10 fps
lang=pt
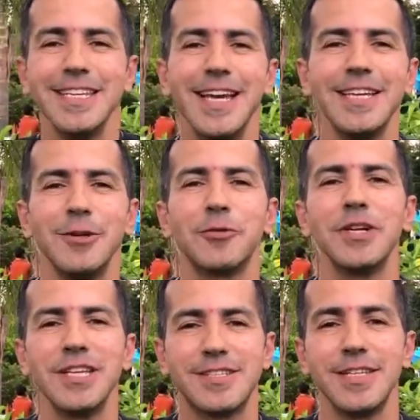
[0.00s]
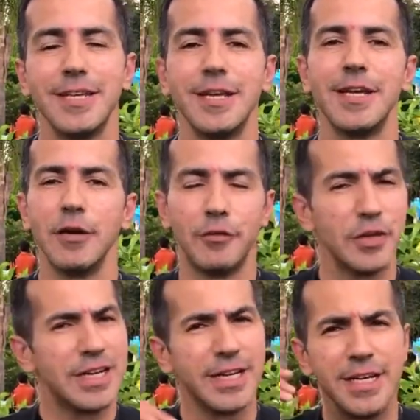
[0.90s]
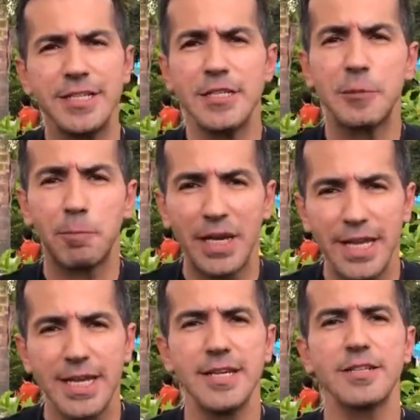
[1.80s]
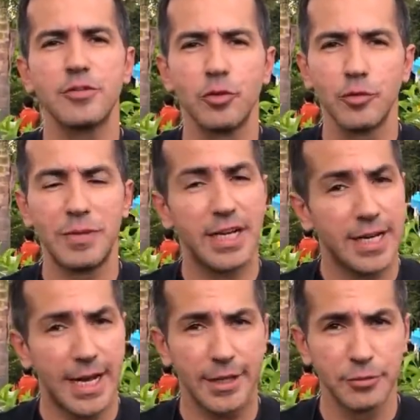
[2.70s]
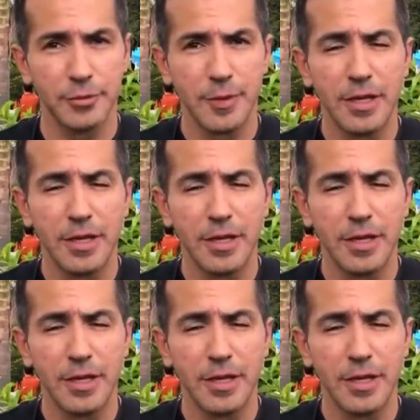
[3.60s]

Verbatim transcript: E aí eu conheci, eu vi grandes players do mercado